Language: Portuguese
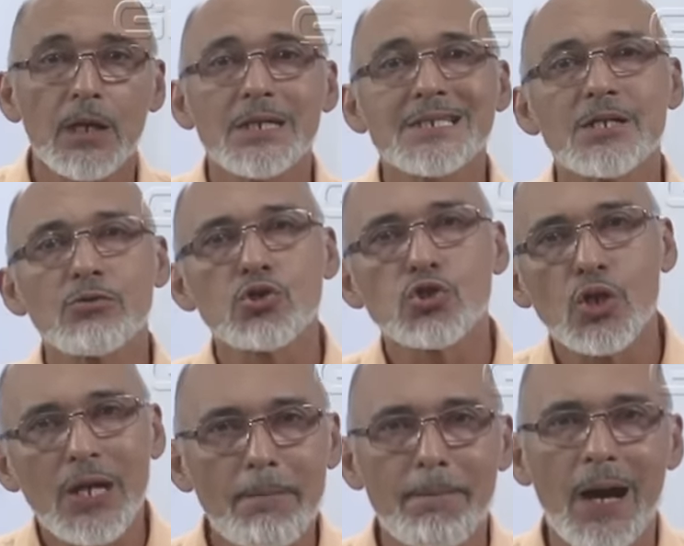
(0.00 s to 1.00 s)
são
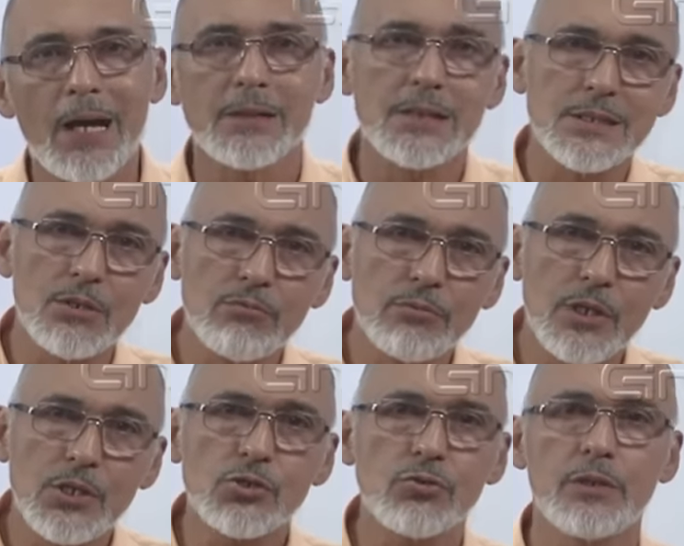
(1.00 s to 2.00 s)
solapadas, são
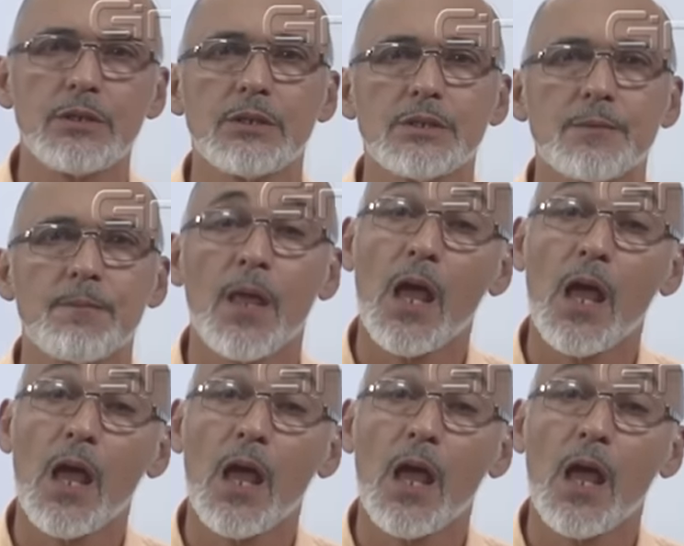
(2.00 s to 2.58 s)
destruídas.